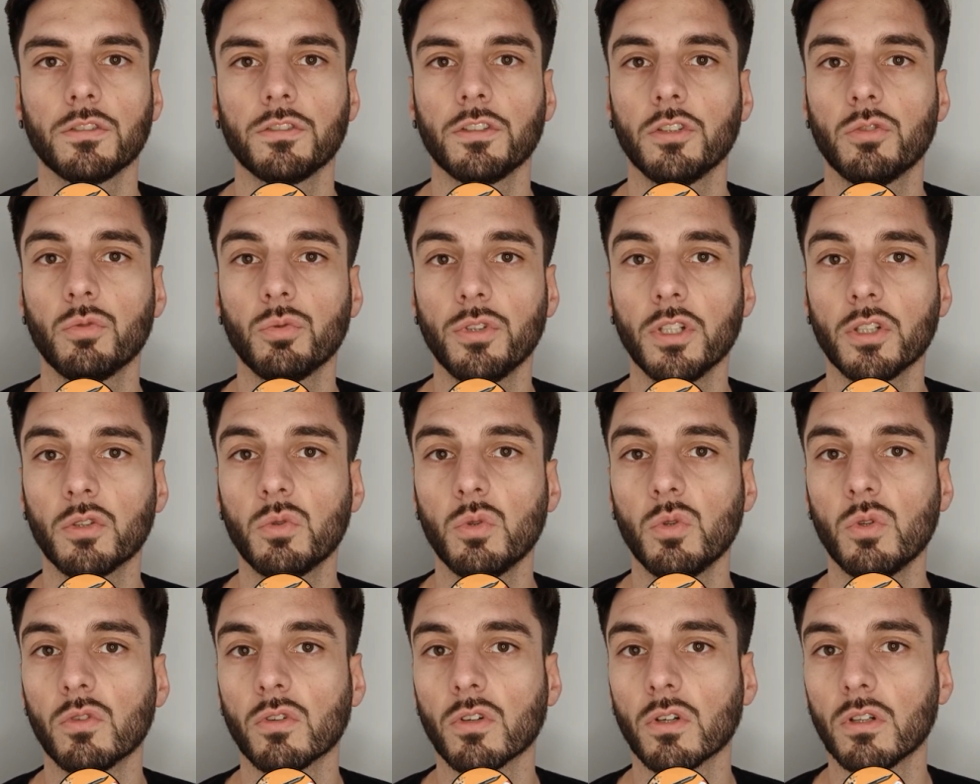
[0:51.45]
Si tu
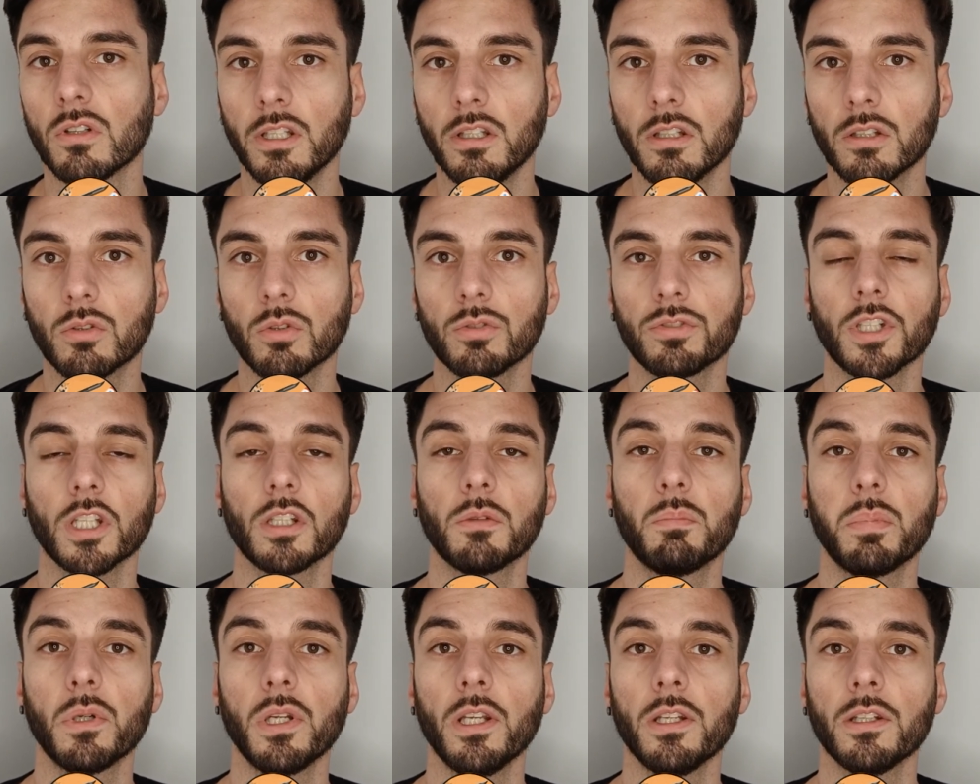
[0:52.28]
découvres et que ça
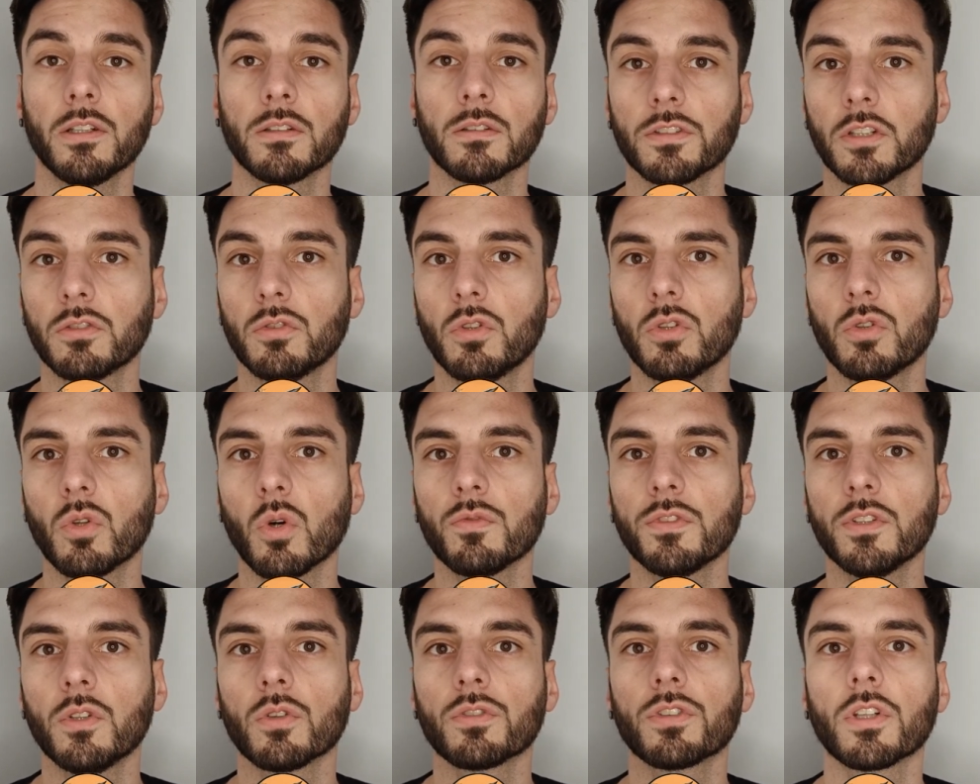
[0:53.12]
te plaît, ça te donne
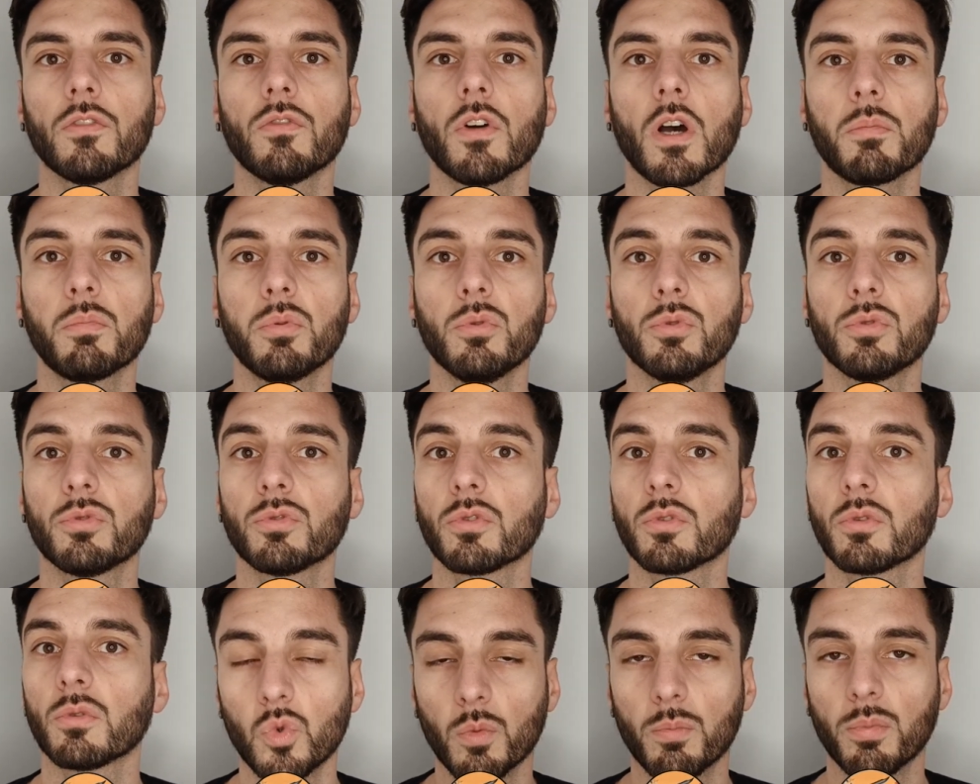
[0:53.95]
envie d'en savoir
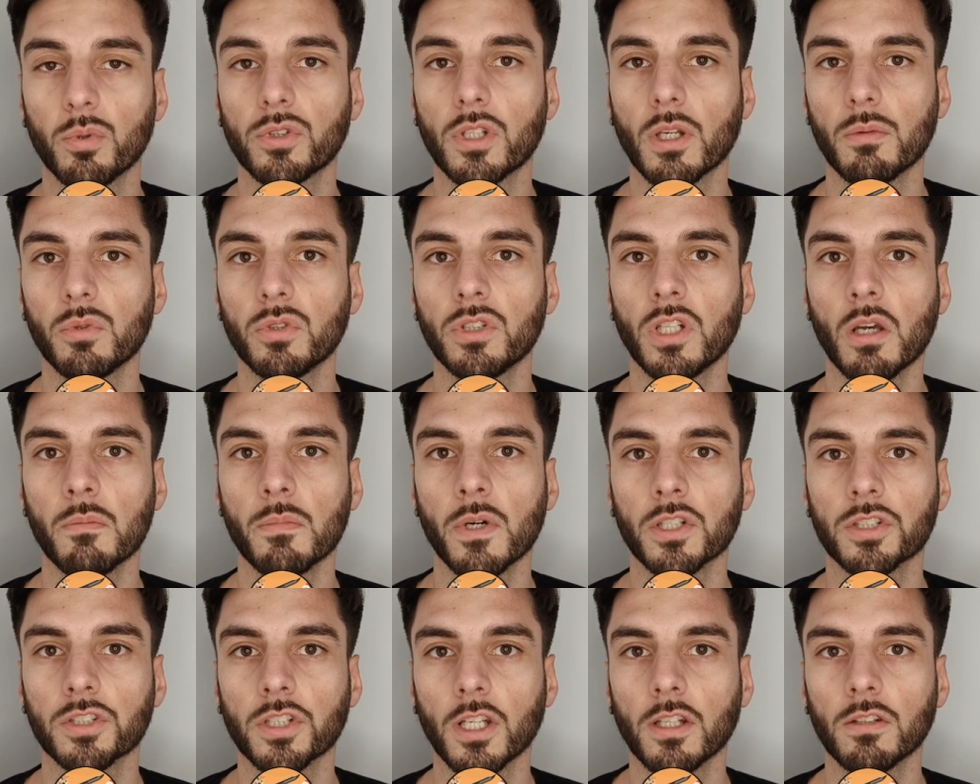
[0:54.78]
plus, tu peux t'abonner à
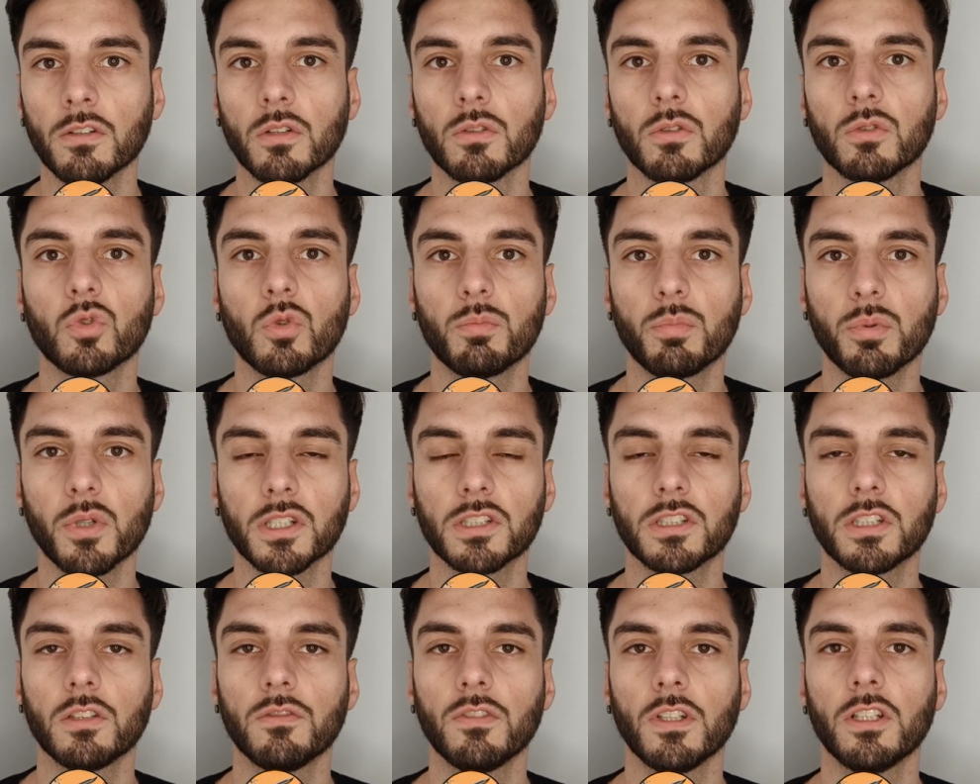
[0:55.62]
ma chaîne, tu peux
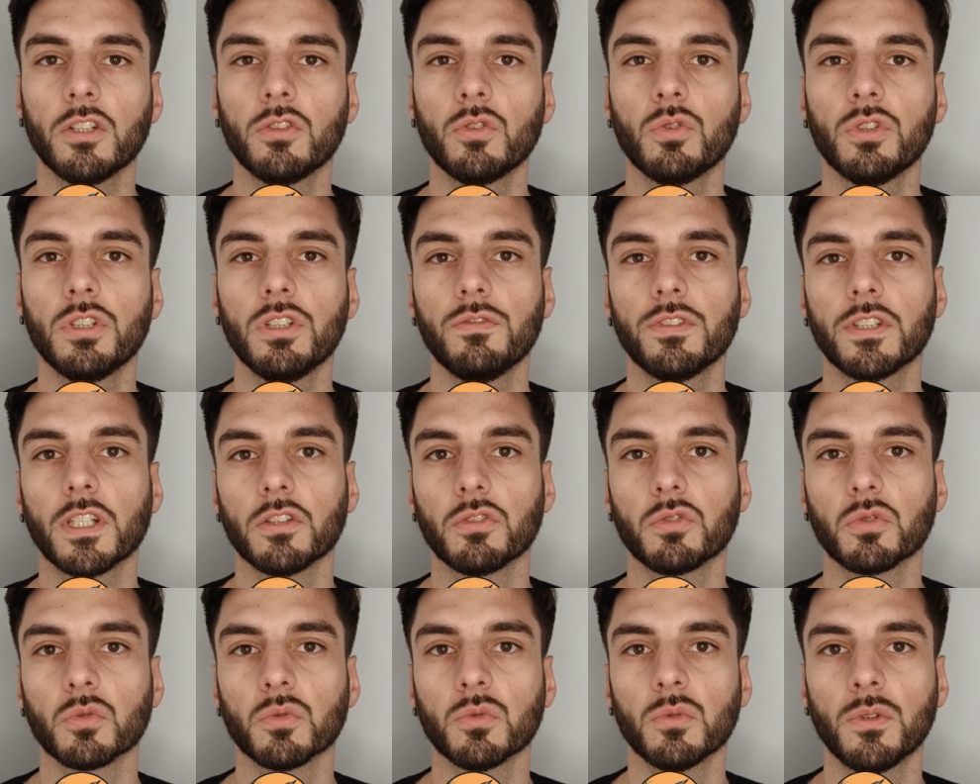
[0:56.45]
activer les
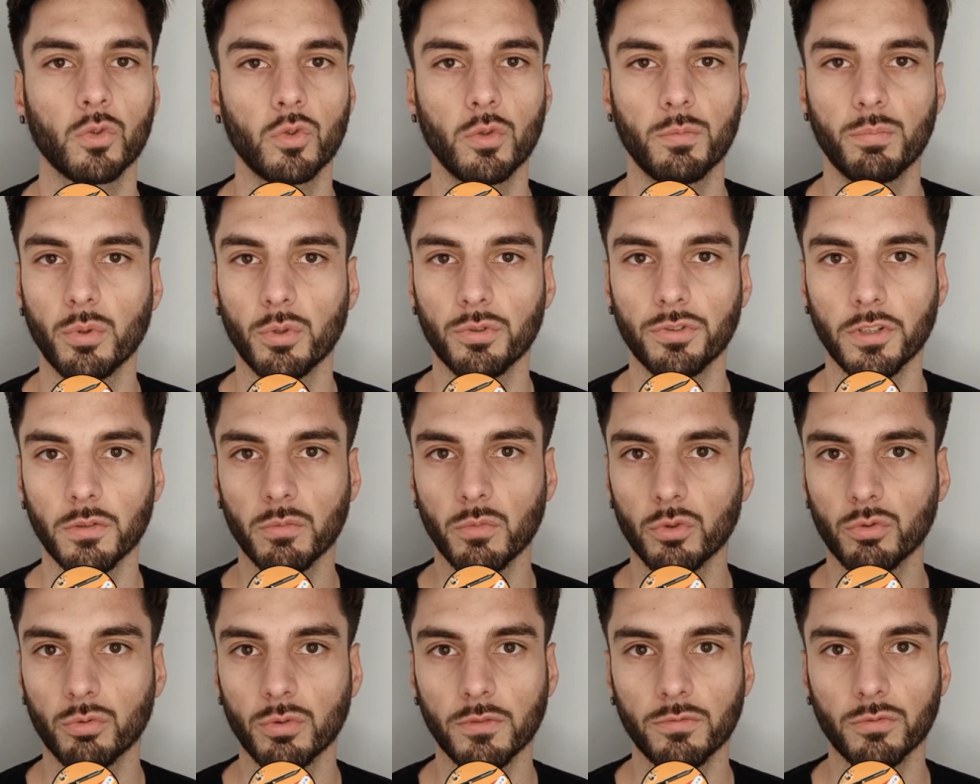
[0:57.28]
notifications, tu peux aussi
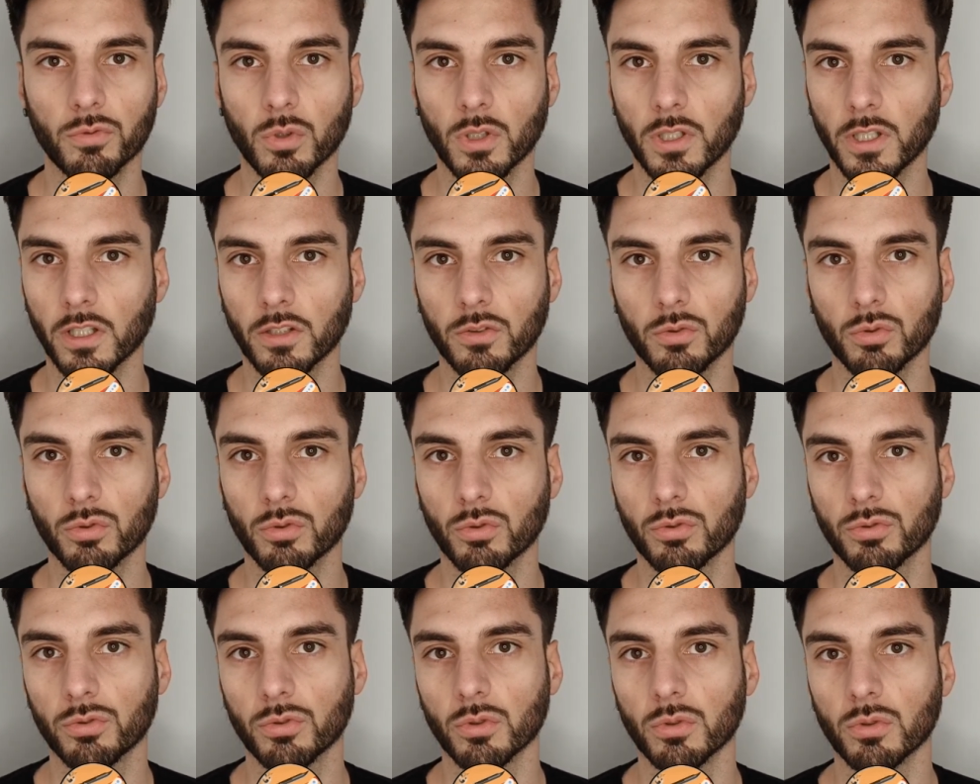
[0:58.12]
me suivre sur les réseaux
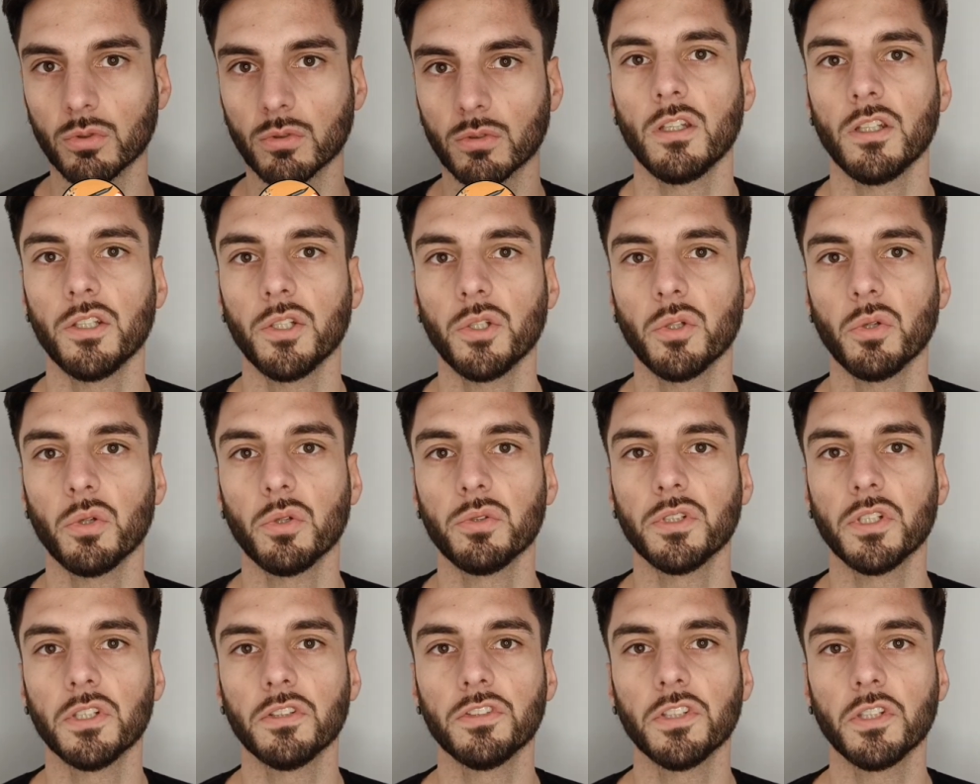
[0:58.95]
sociaux et
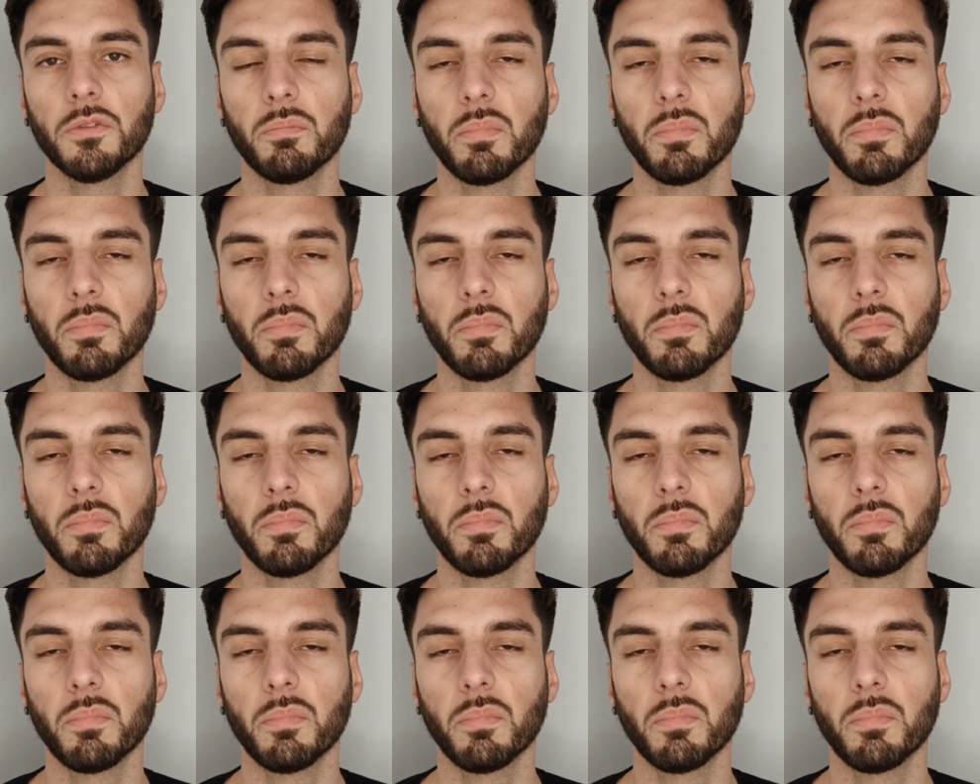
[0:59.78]
euh, n'hésite